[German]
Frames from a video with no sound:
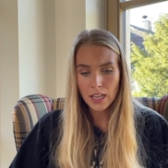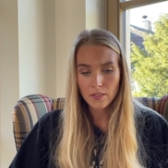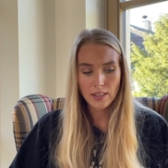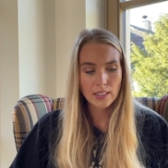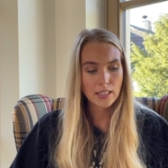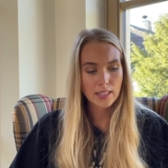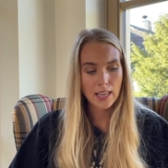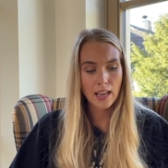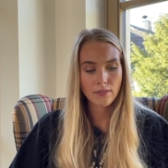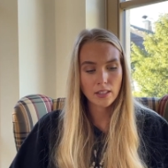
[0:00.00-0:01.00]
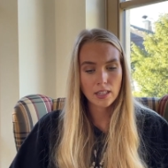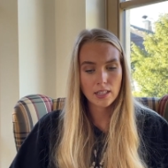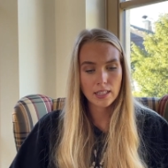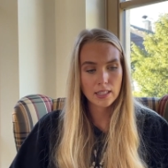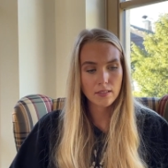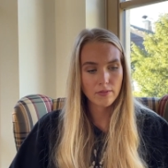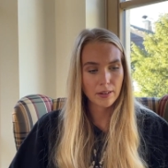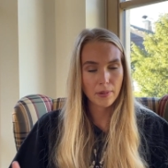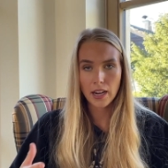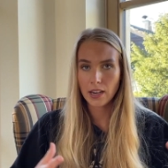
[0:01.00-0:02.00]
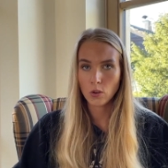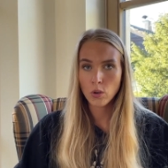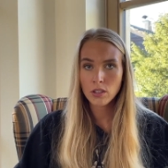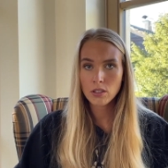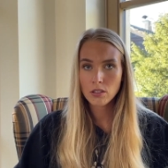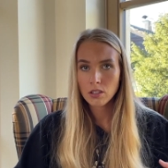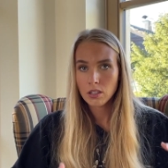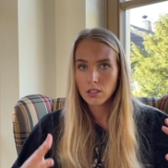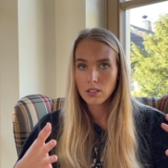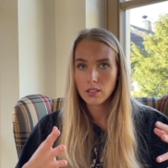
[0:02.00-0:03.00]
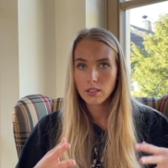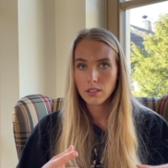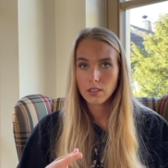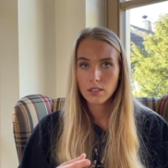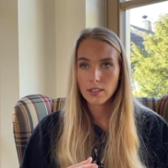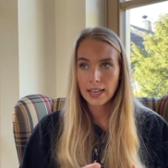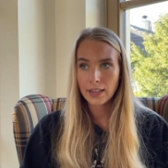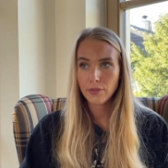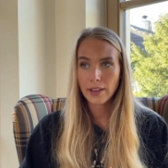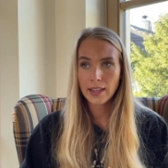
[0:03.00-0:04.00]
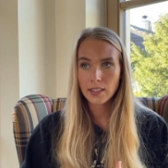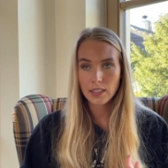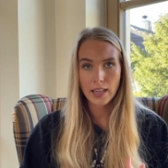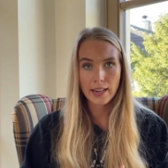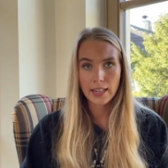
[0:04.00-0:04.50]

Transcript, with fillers: Was ich jetzt sagen will, ist, wenn man einen Hund einfängt, in einen